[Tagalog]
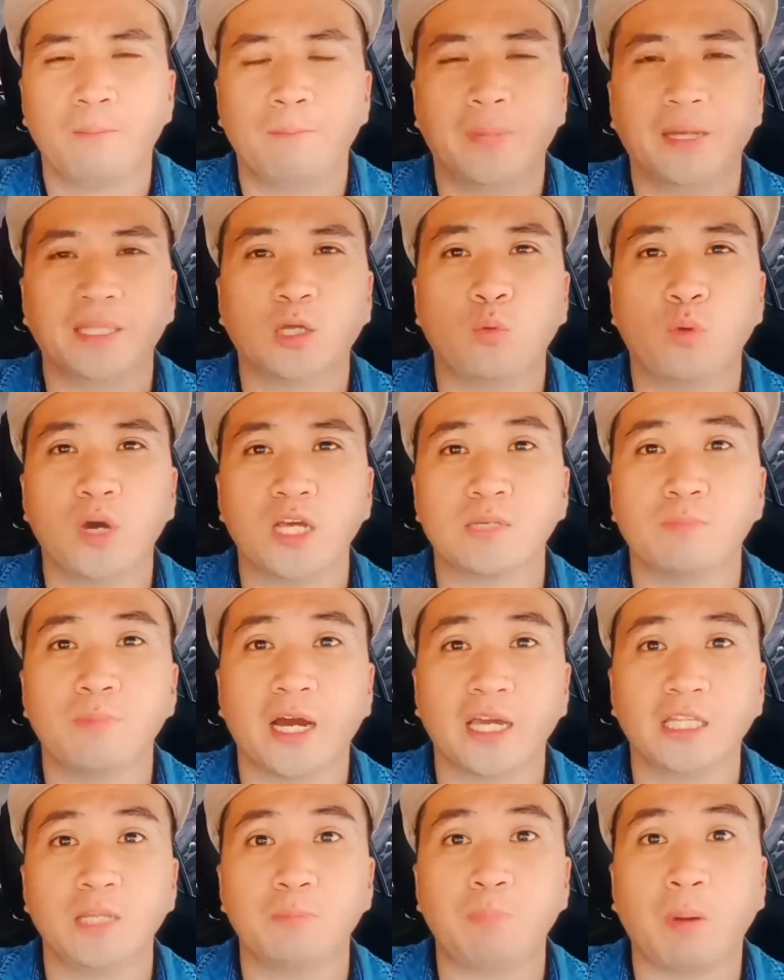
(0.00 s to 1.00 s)
By the way, sa
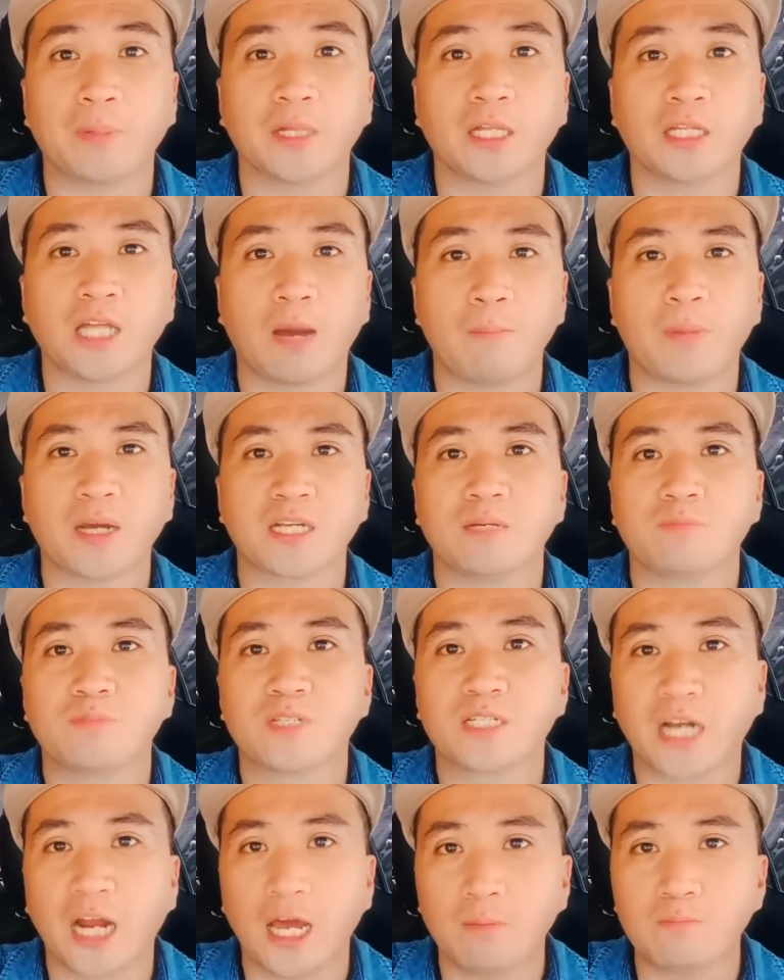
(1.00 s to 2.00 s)
mga hindi pa pala
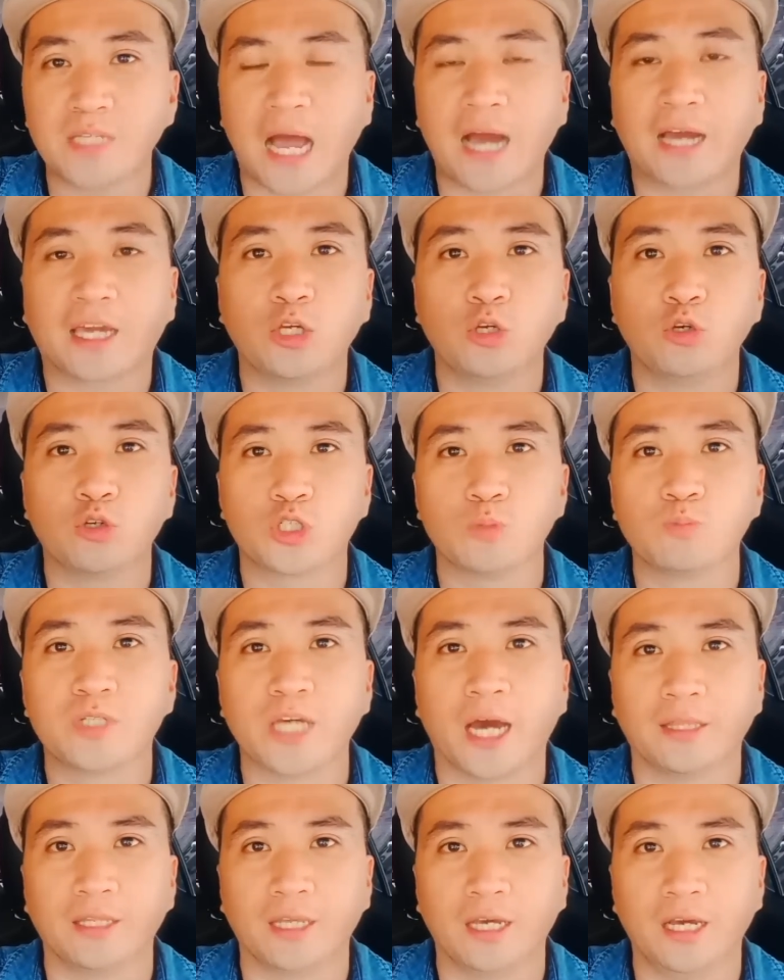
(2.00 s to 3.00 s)
nakapag-subscribe sa aking YouTube
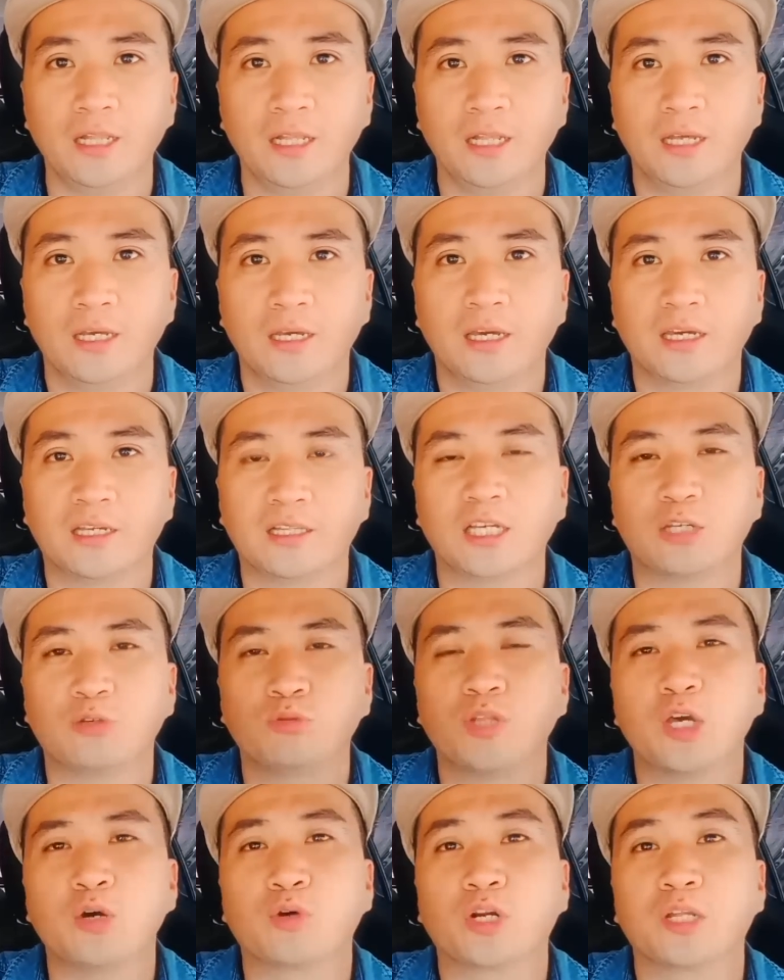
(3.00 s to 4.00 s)
channel, i-click
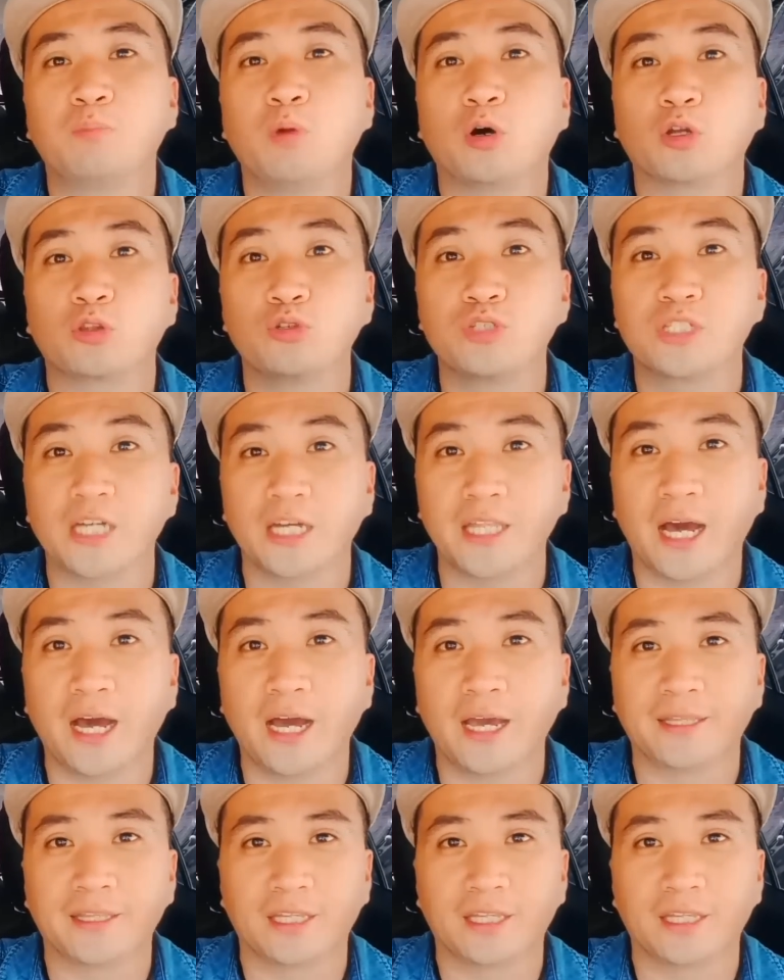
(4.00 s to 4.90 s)
nyo na yung red button dyan ha.